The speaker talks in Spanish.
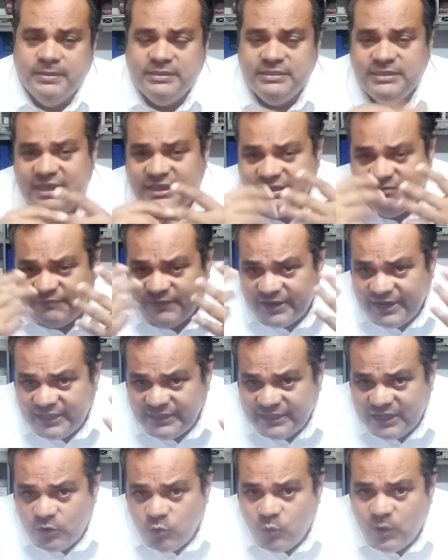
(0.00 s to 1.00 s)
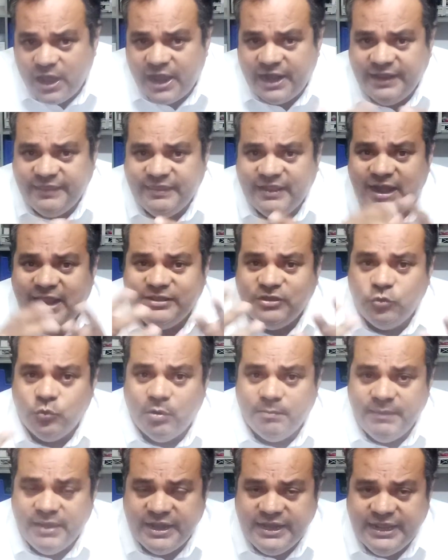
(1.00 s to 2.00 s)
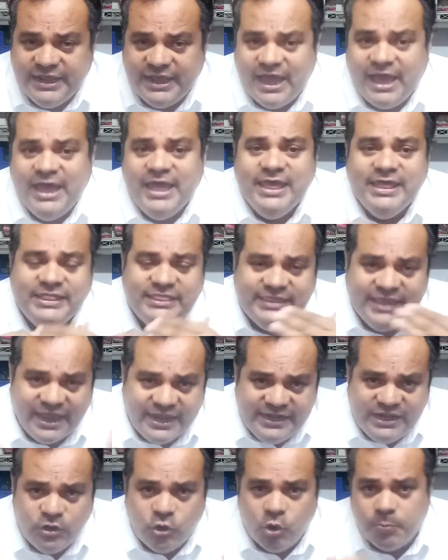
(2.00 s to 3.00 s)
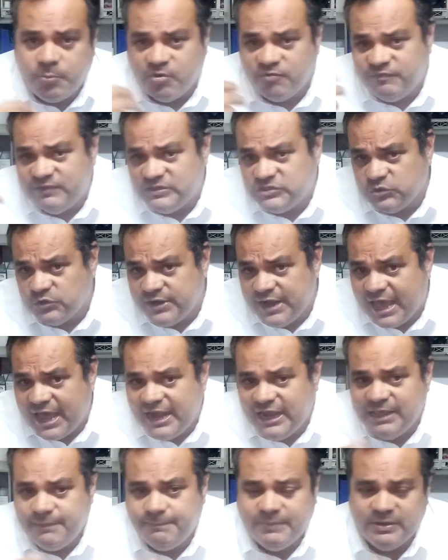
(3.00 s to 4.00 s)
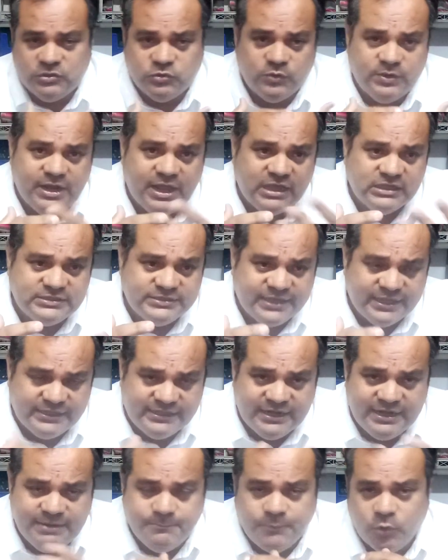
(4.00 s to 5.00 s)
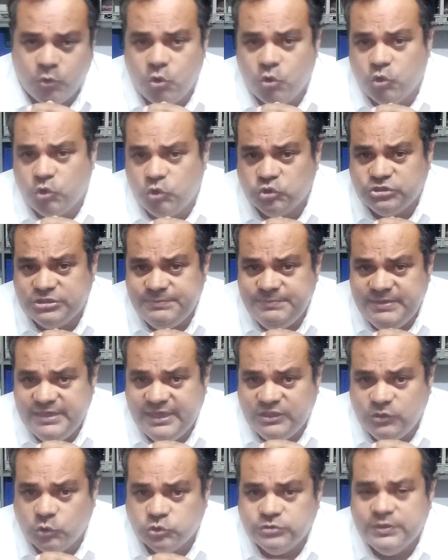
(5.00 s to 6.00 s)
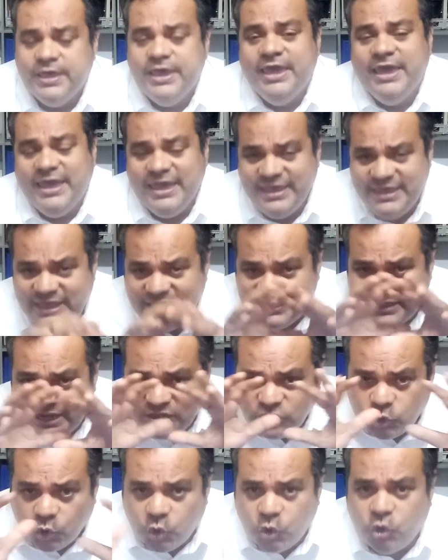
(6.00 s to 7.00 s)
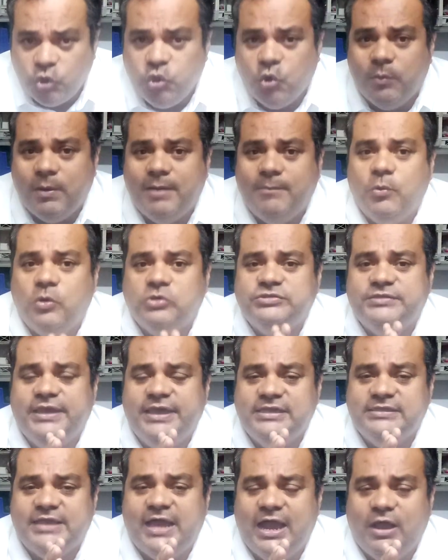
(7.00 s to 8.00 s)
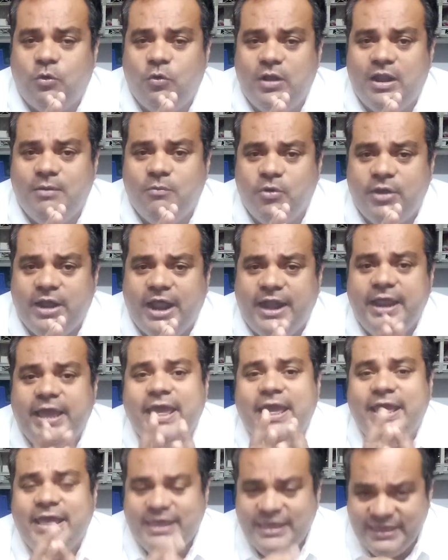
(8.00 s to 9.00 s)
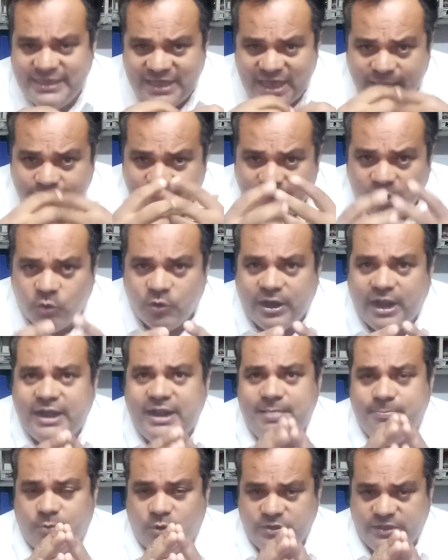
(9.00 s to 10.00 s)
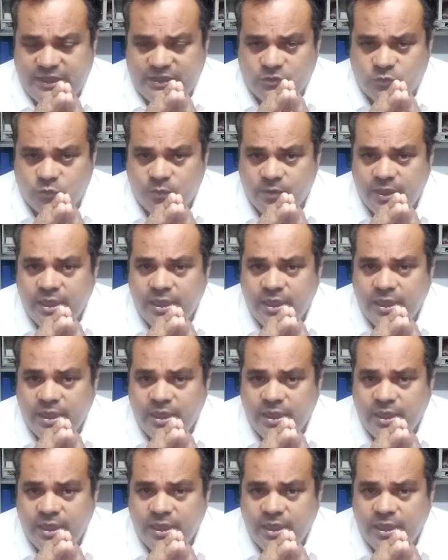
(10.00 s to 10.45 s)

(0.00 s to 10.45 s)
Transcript: de diferentes lugares de Latinoamérica, técnicos profesionales, personas que tienen pocos conocimientos y entre todos nos vamos es a colaborar y a mejorar el proyecto.